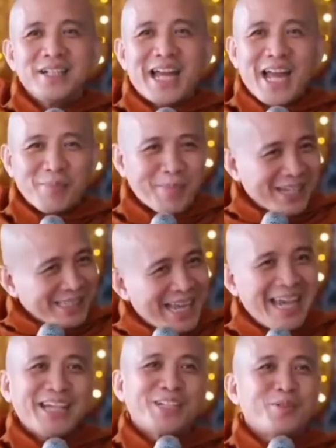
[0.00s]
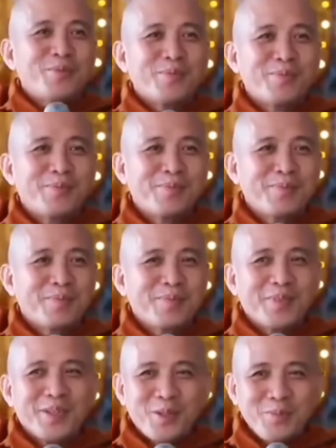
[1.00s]
chư ác mạt tác
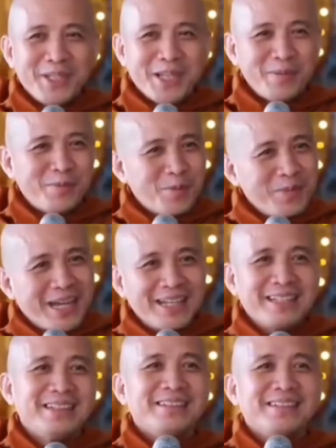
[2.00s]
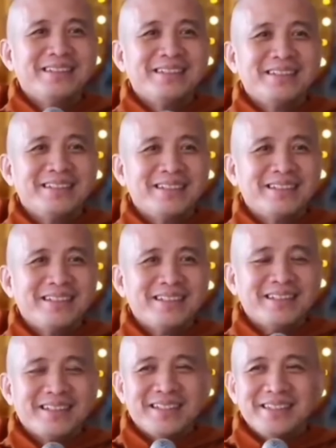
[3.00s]
chúng thiện phụng hành
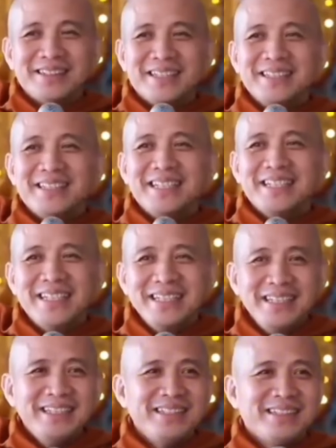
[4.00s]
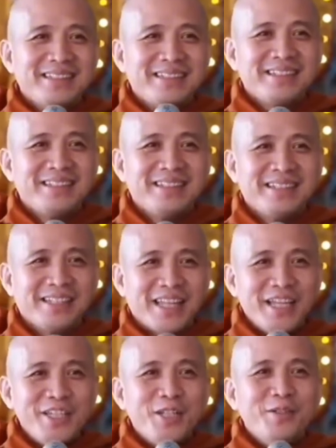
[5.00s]
tự tịnh kỳ ý
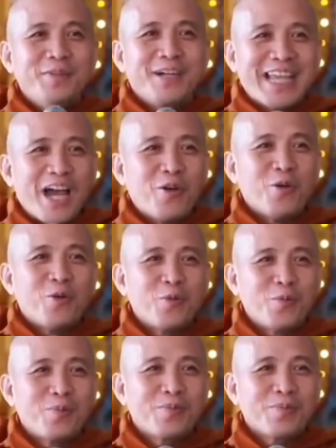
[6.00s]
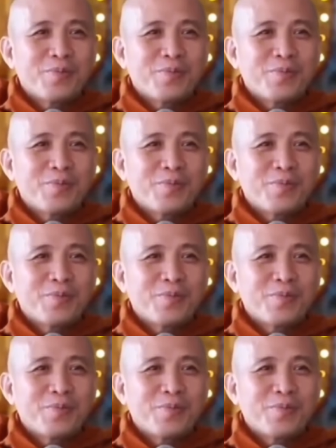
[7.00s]
thị chư phật giáo